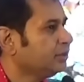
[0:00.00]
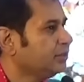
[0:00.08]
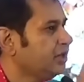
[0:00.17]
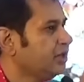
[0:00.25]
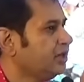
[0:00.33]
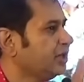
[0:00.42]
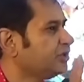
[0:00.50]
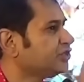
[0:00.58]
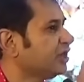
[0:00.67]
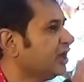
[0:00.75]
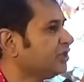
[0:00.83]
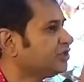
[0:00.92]
तीन या
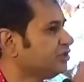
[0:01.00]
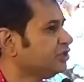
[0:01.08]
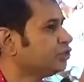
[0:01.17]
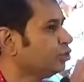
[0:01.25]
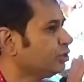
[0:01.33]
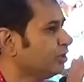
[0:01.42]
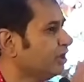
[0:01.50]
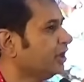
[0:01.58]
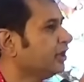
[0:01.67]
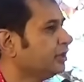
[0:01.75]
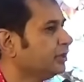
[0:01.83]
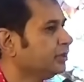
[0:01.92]
चार चीज जो किया
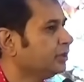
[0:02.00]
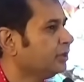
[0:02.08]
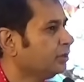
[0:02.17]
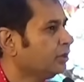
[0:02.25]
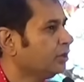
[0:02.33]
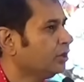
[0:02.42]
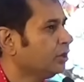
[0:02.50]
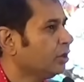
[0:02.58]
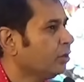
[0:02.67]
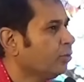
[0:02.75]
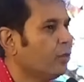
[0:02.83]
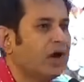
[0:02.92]

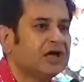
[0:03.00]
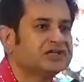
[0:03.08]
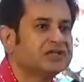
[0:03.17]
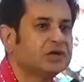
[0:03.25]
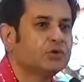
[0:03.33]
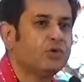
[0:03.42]
वो आज तक